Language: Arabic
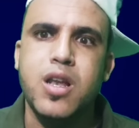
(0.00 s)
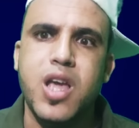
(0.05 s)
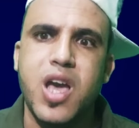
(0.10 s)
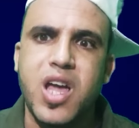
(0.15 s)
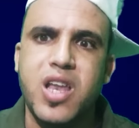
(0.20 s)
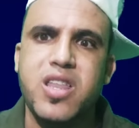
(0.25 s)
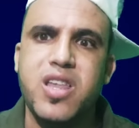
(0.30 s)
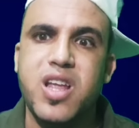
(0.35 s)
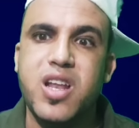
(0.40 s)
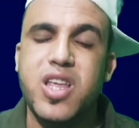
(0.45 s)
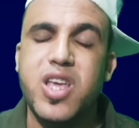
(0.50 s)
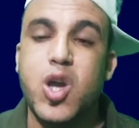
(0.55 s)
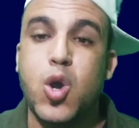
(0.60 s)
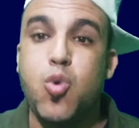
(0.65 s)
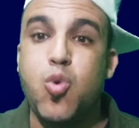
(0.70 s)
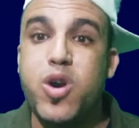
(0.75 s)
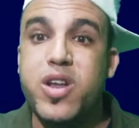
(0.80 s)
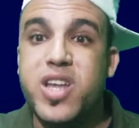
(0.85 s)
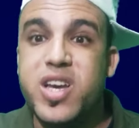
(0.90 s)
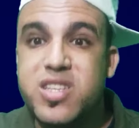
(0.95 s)
لان
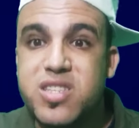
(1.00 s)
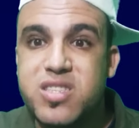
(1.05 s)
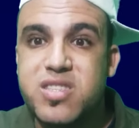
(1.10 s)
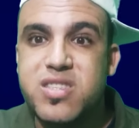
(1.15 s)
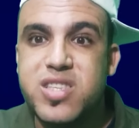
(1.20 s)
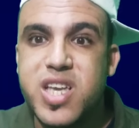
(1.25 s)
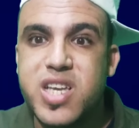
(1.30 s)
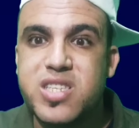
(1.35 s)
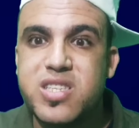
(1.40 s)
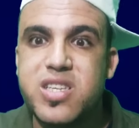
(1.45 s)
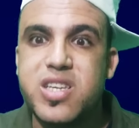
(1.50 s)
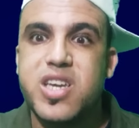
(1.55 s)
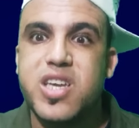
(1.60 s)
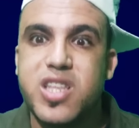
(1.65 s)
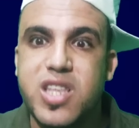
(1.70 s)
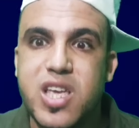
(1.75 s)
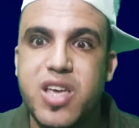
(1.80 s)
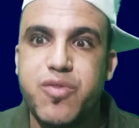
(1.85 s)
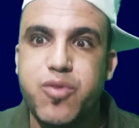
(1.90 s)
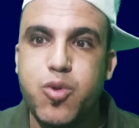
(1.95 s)
الاخوان هاد الناس اللي
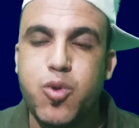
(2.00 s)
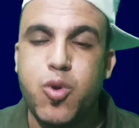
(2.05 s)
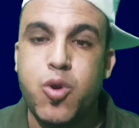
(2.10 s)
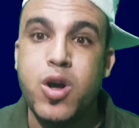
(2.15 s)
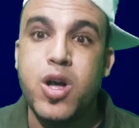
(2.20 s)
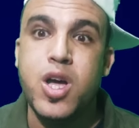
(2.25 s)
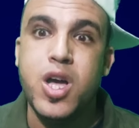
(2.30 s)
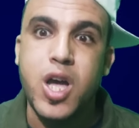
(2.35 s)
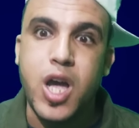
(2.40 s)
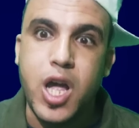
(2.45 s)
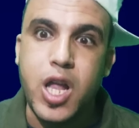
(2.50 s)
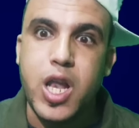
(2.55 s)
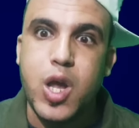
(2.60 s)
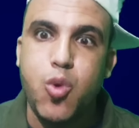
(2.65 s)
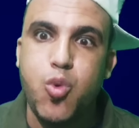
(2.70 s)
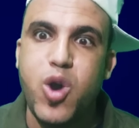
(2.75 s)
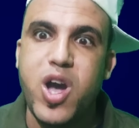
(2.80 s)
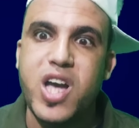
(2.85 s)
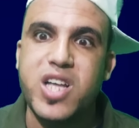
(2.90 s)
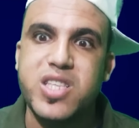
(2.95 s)
كيدافعوا
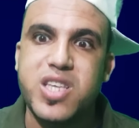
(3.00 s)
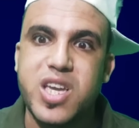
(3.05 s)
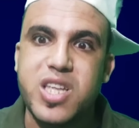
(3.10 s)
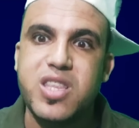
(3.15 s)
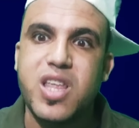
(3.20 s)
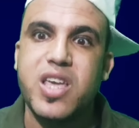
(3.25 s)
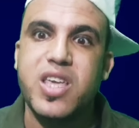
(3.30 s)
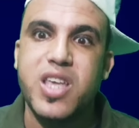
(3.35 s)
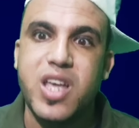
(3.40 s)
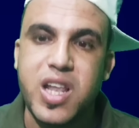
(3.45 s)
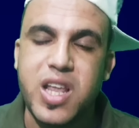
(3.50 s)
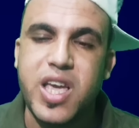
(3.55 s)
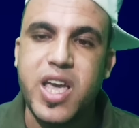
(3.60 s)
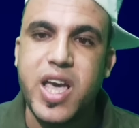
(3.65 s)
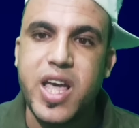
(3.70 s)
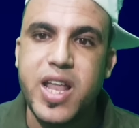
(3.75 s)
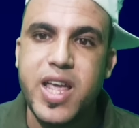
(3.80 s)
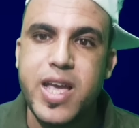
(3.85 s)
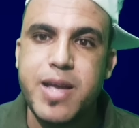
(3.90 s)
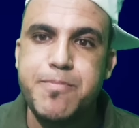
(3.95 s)
على واحد كيطيح
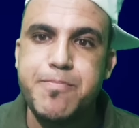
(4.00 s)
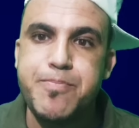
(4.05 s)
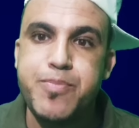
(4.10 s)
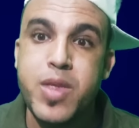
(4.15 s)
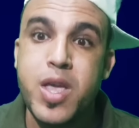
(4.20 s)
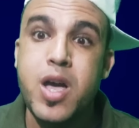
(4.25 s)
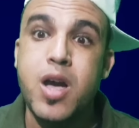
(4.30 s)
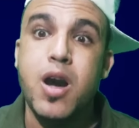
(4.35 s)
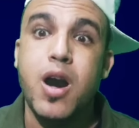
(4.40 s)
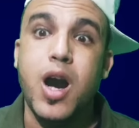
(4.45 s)
كلام